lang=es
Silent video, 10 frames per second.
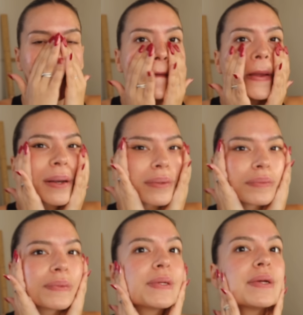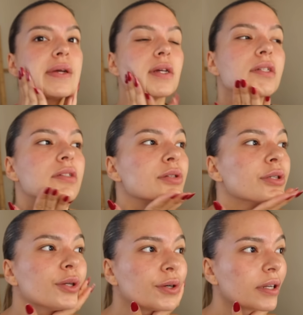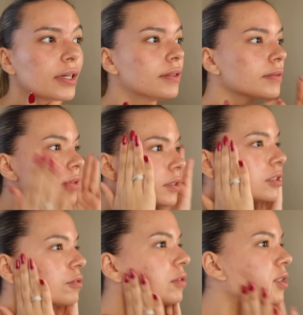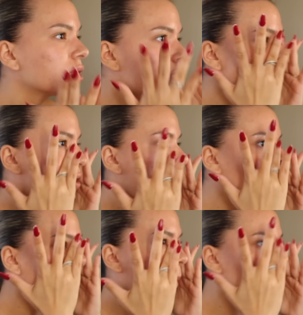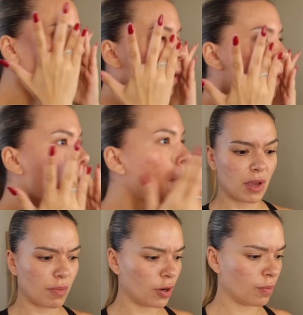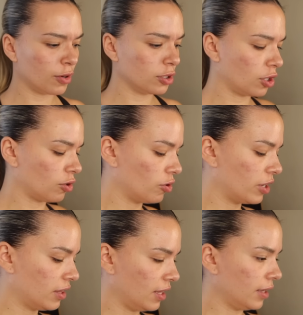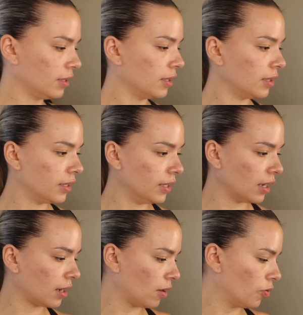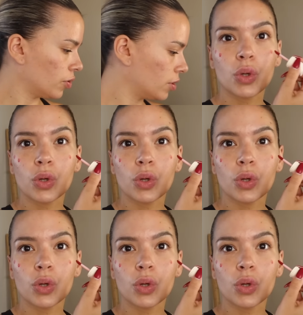A ver si llora, que seguro que sí. Pero bueno, voy a poner un poquito de colorete y cacao.